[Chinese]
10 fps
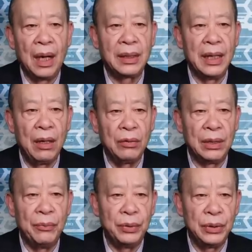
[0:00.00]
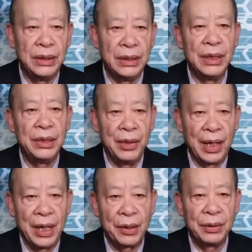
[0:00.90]
而且后勤补给越
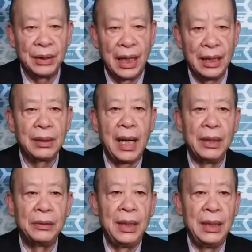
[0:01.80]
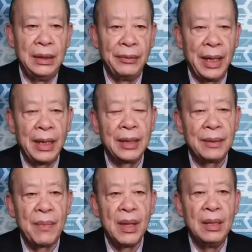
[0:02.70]
来越困难。就在很多人以为
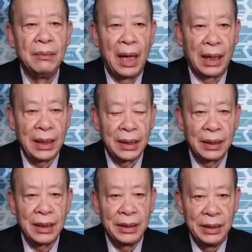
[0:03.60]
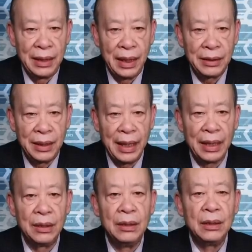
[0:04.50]
瓦格纳将在几天之内
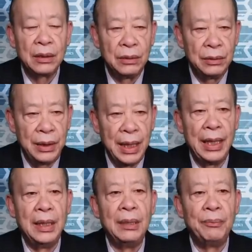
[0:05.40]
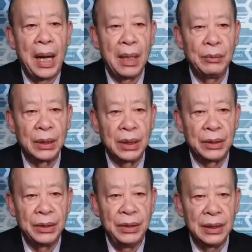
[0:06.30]
攻陷巴赫穆特
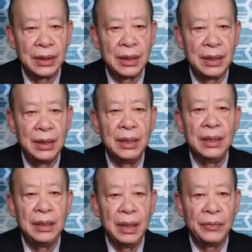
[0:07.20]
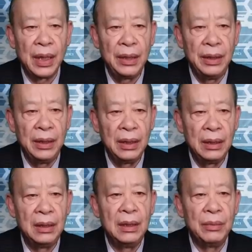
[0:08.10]
之际，叶夫根尼·
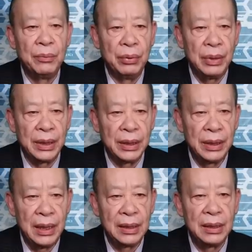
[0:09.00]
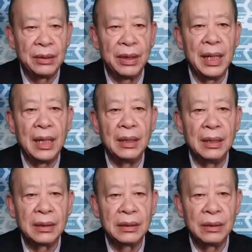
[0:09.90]
普里格任却向
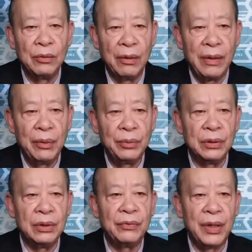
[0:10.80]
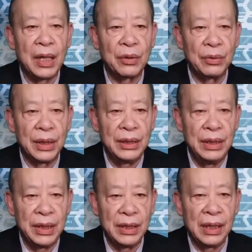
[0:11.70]
俄罗斯国防部发出了新
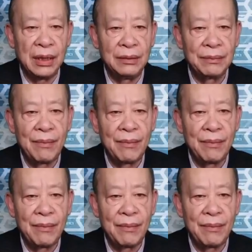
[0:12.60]
的警告，